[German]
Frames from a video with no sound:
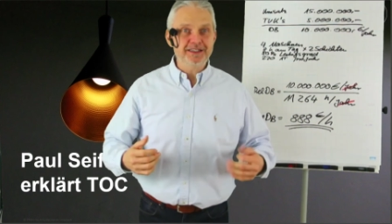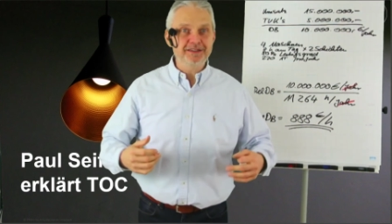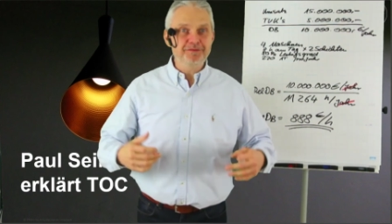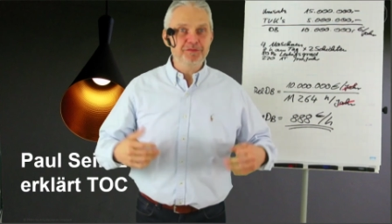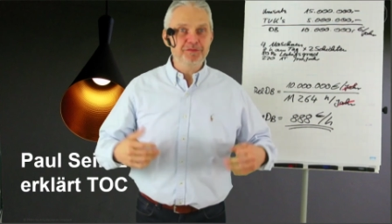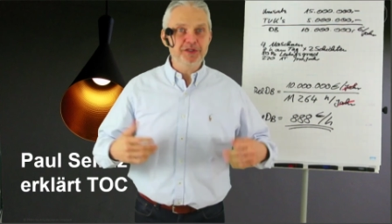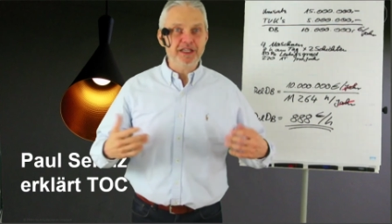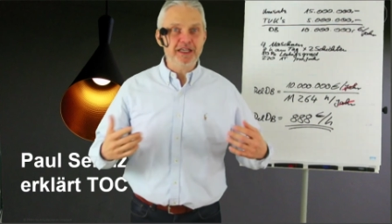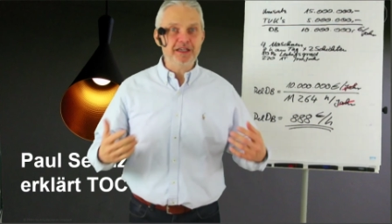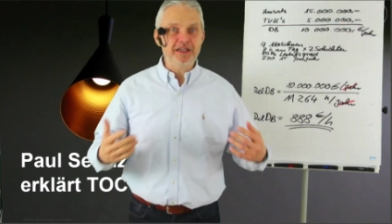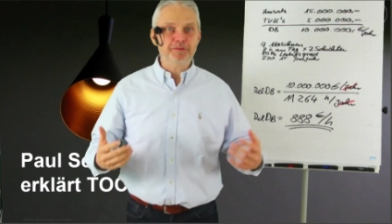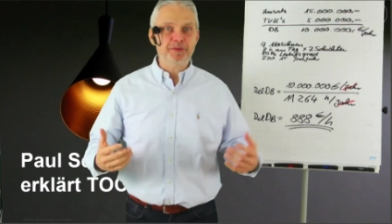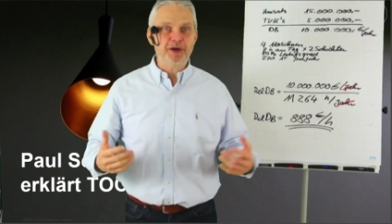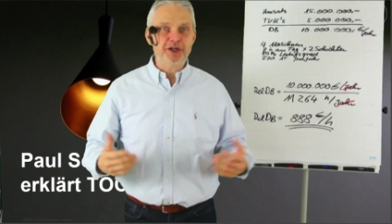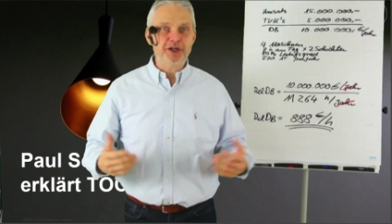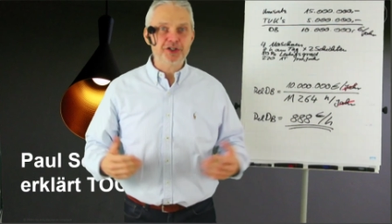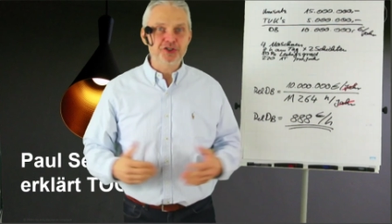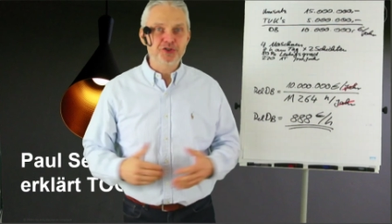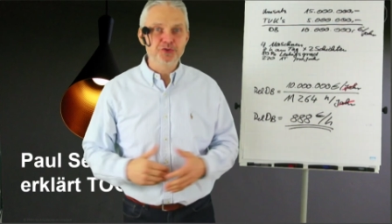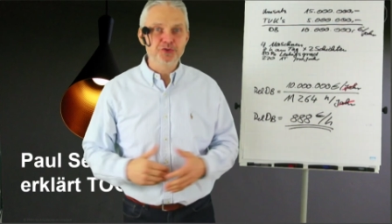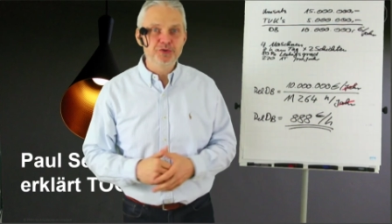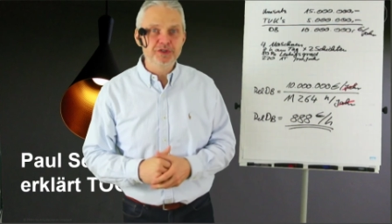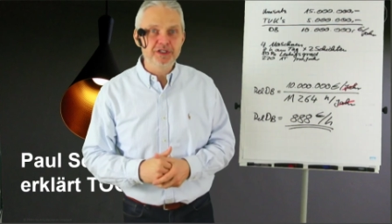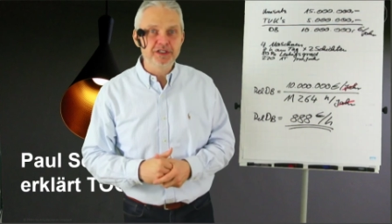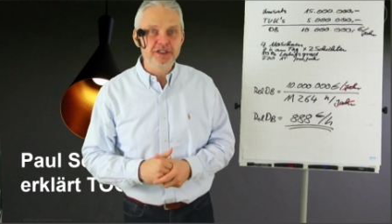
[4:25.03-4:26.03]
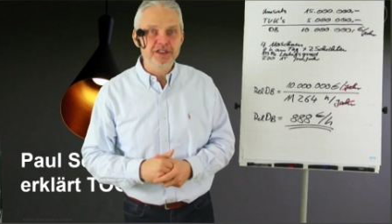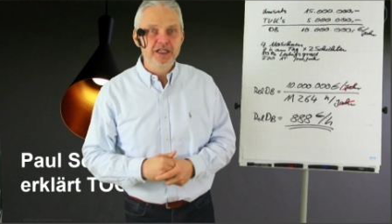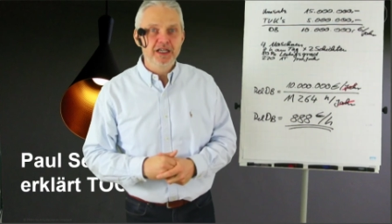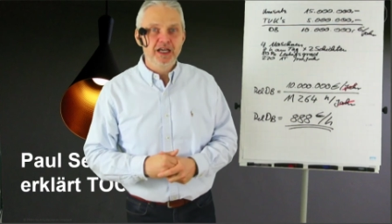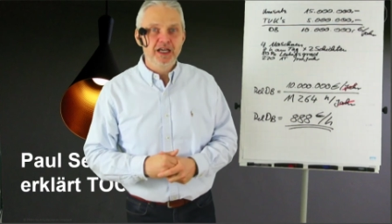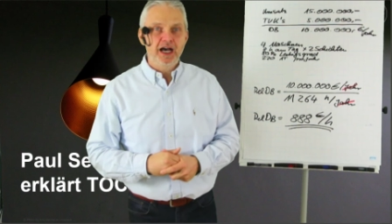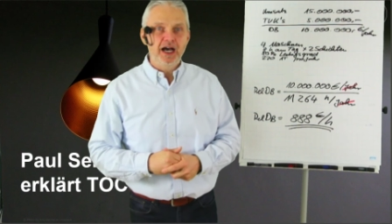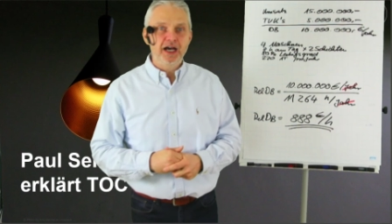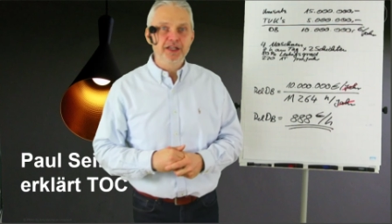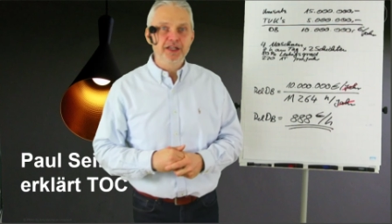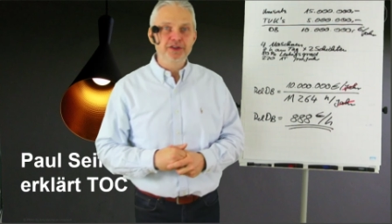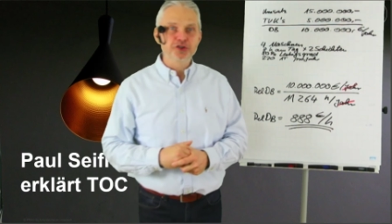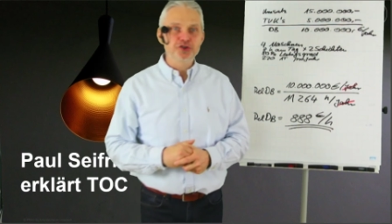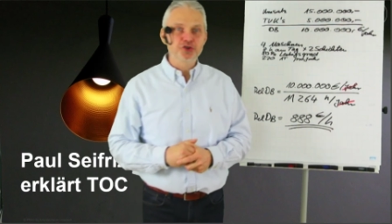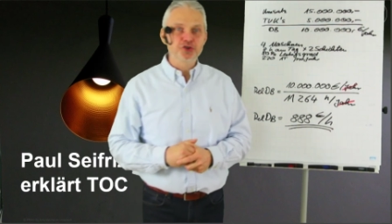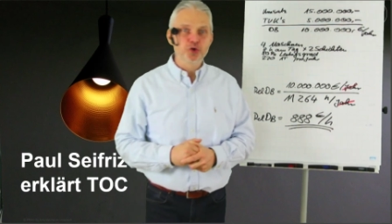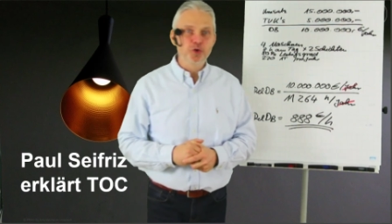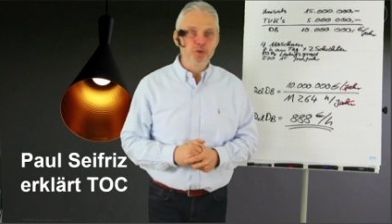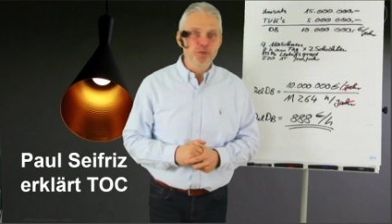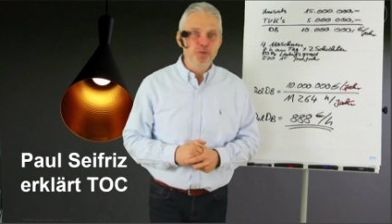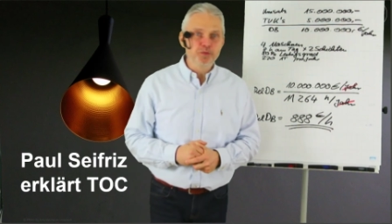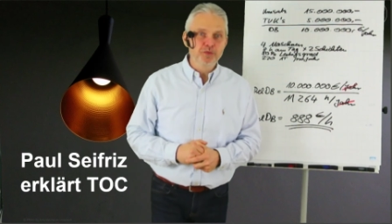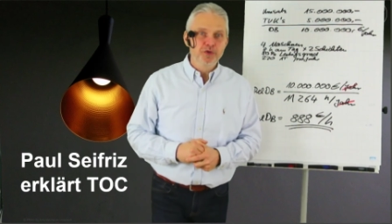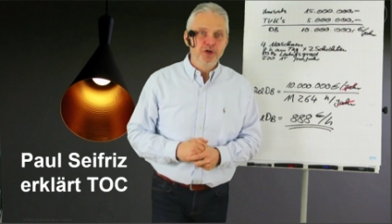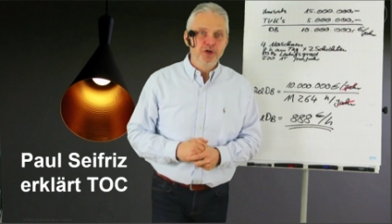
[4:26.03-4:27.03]
mit Engpassstunden anders
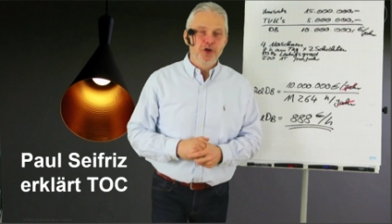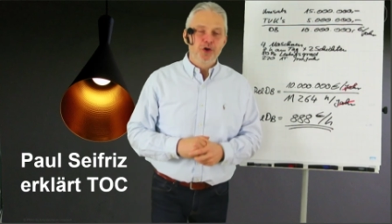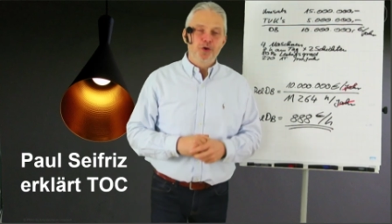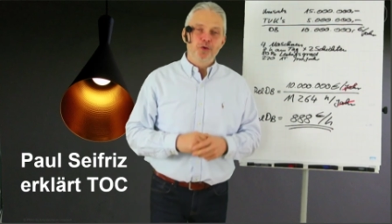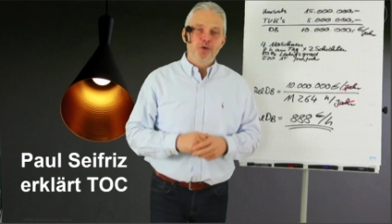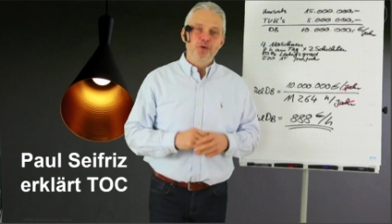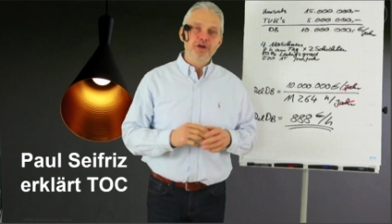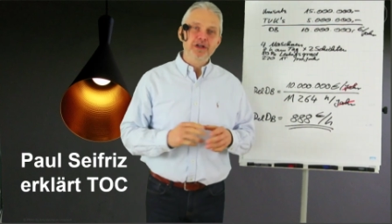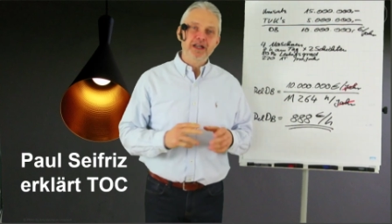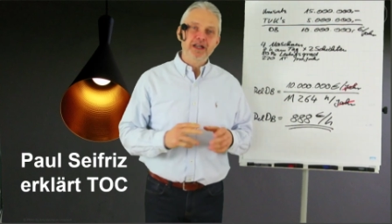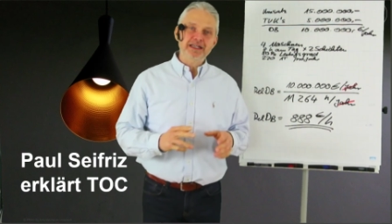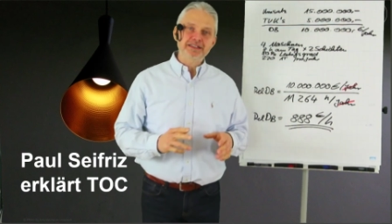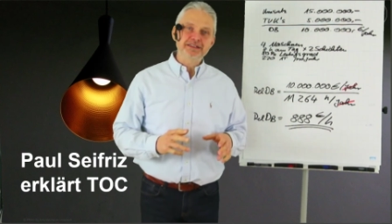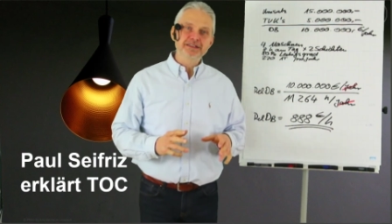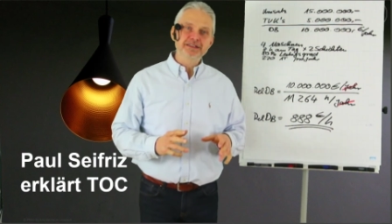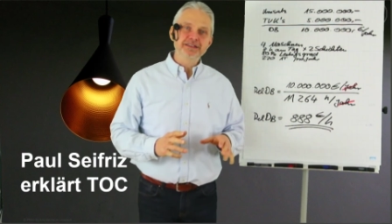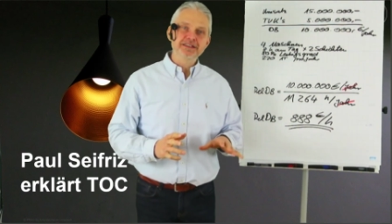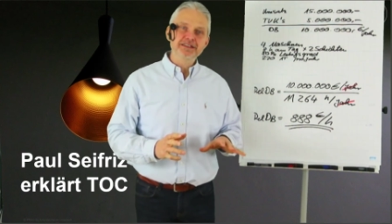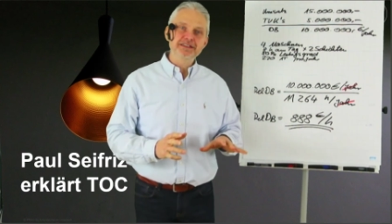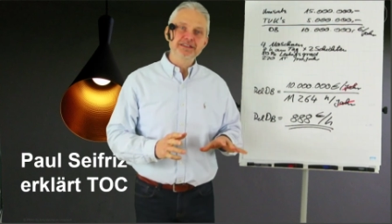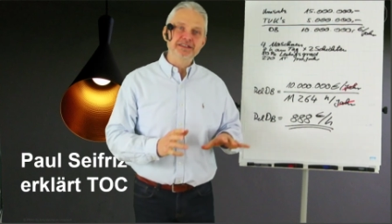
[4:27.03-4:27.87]
um und lassen diese